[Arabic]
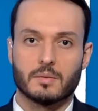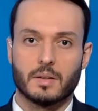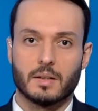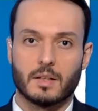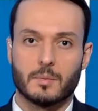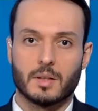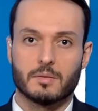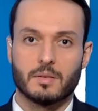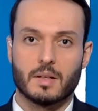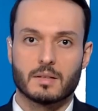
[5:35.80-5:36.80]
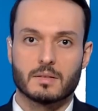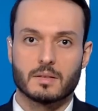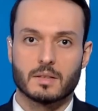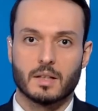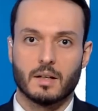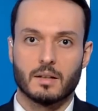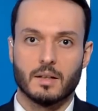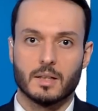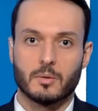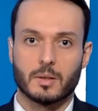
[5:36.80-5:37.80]
فإلى ملفات
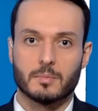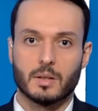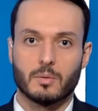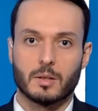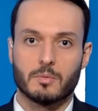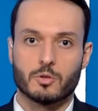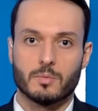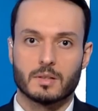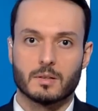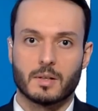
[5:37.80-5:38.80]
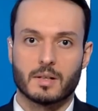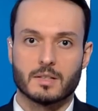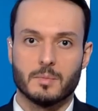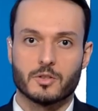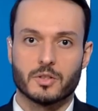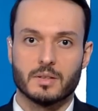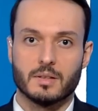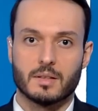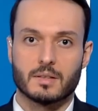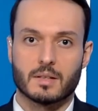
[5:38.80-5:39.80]
الليلة ونبدأها بجملة المراسيم الجديدة
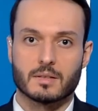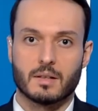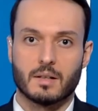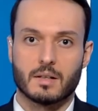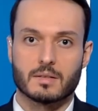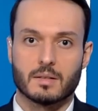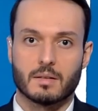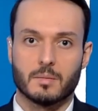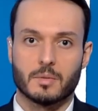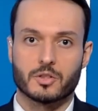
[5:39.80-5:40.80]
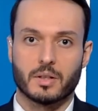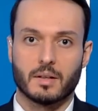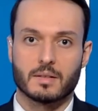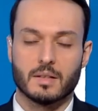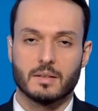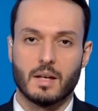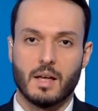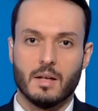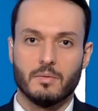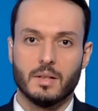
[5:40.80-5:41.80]
التي أصدرها رأس النظام بشار الأسد
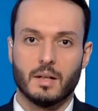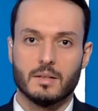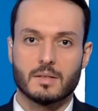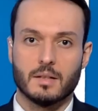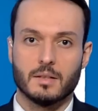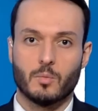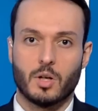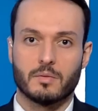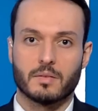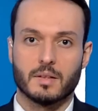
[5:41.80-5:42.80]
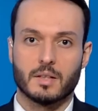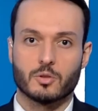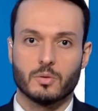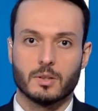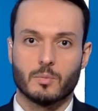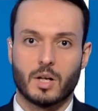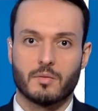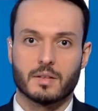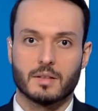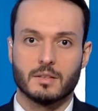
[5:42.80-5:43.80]
في نقل تعيين محافظين جدد
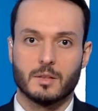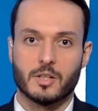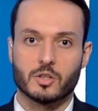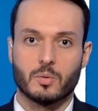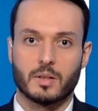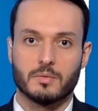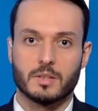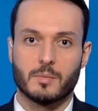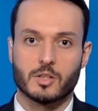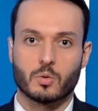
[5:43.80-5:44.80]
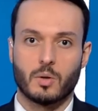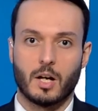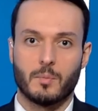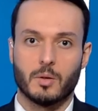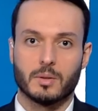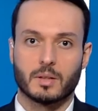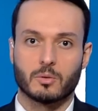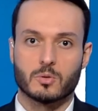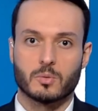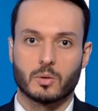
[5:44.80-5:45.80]
لمحافظات دمشق وريف دمشق وحماة
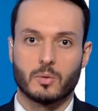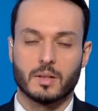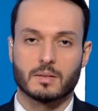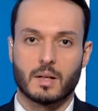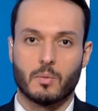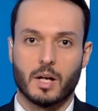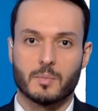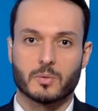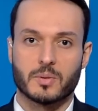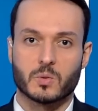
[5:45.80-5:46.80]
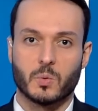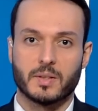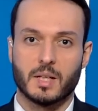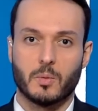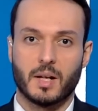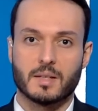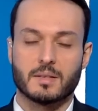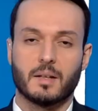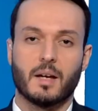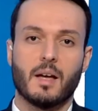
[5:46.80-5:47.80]
وطرطوس والقنيطرة وحمص والسويداء
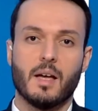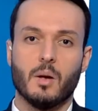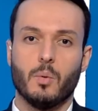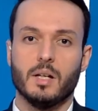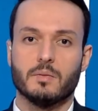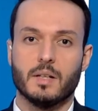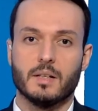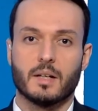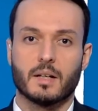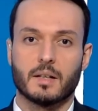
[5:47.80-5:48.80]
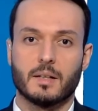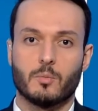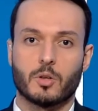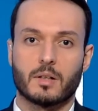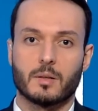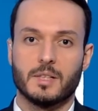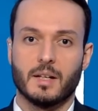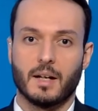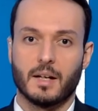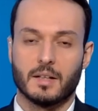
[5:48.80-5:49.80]
والحسكة وإعفاء آخرين مقربين
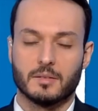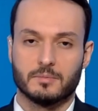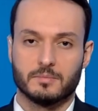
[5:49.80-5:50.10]
إليه